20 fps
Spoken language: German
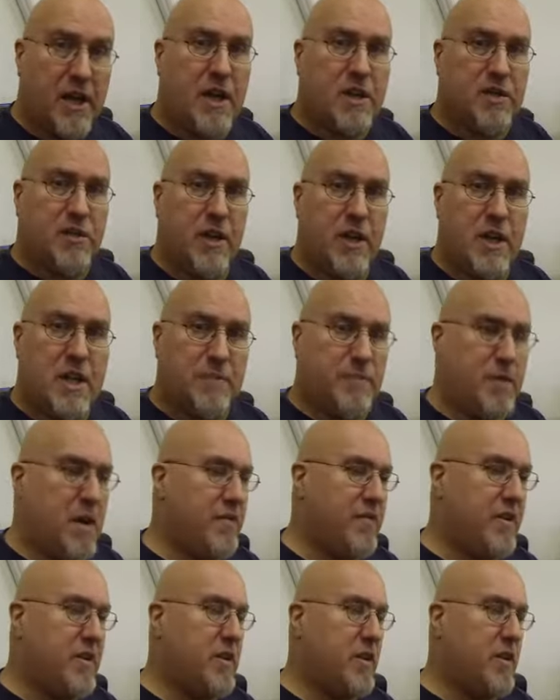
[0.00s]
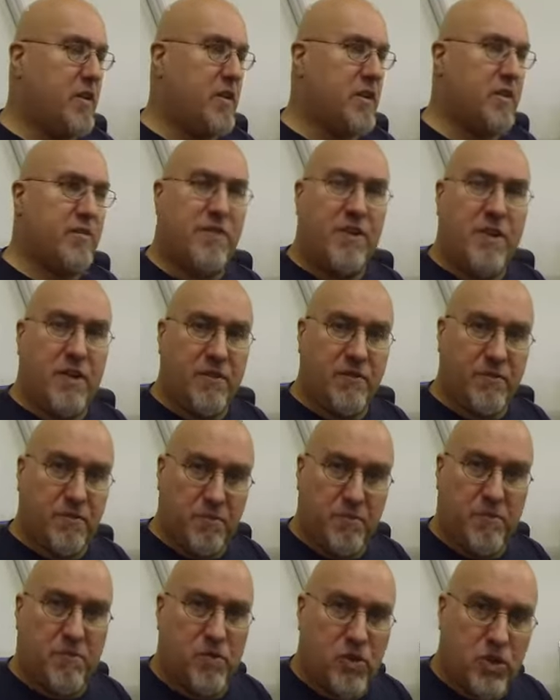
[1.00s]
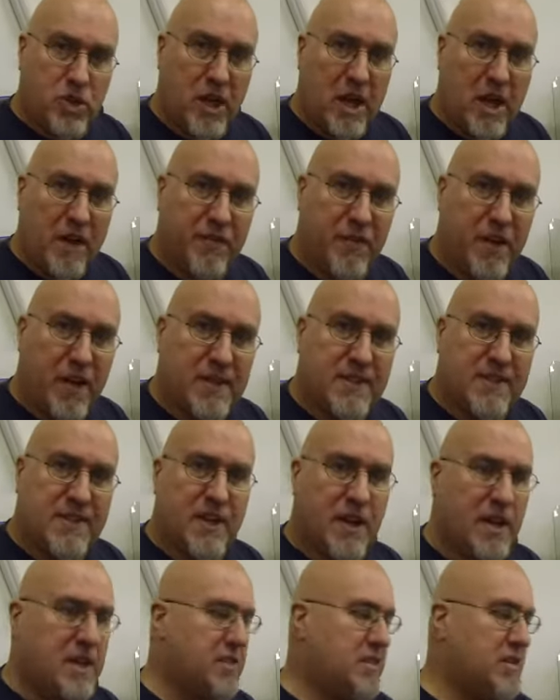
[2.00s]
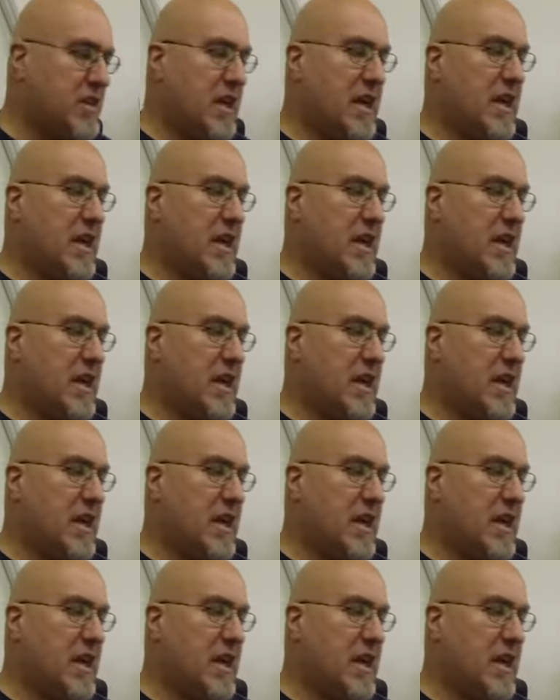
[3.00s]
Also jedes Mal, wenn der irgendwie Strafen anzeigt,